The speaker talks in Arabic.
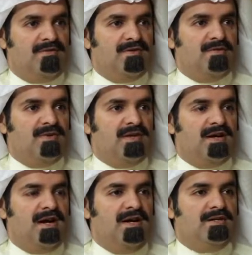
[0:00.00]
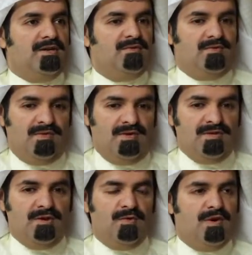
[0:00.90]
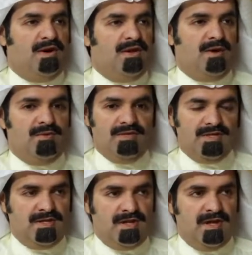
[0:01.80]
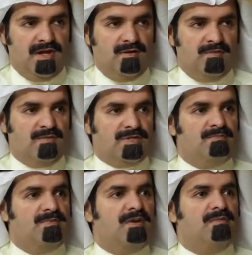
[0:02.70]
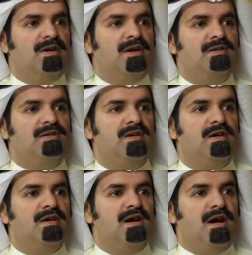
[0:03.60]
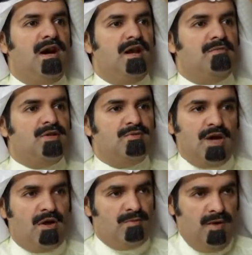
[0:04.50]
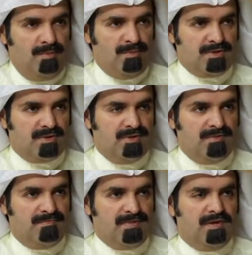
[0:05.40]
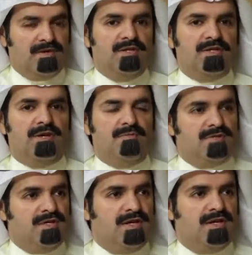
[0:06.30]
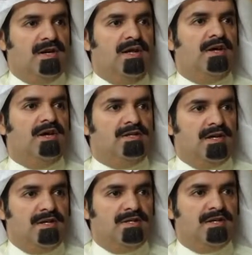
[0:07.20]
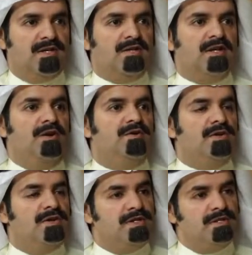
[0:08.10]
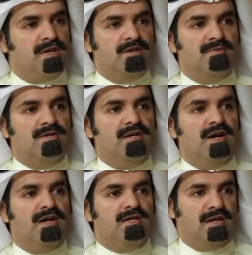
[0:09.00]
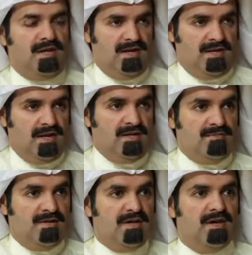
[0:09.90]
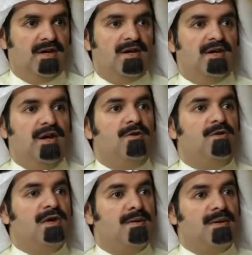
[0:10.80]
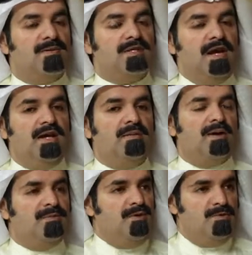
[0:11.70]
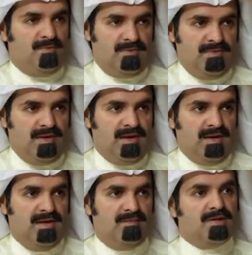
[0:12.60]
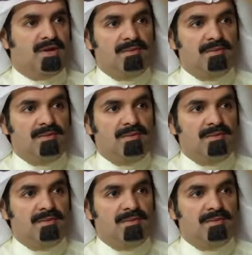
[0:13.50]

في الديوانيه قاعد او عند اخوانه او عند اصدقائه وبسبب لهم يعني عالم سوداوي محبط أيوة والله الدنيا مو زينه، الحياه تغيرت، راحوا الناس طيبين، حياتنا كلها كئيبه، يا حلو ايام قبل، صح ايام قبل حلوه نتمناها، بس هم